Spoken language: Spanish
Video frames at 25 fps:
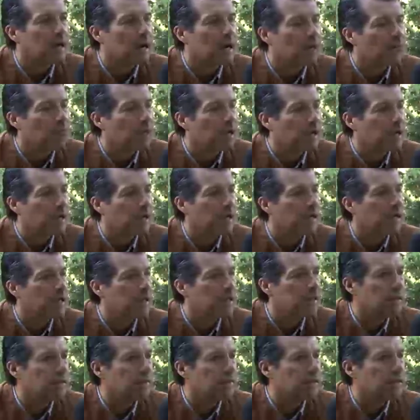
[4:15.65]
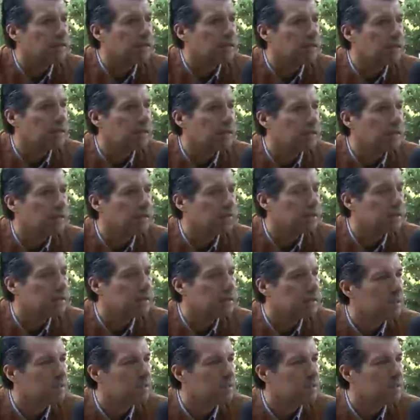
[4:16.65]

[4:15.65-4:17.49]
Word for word: a cualquier ente fiscalizado es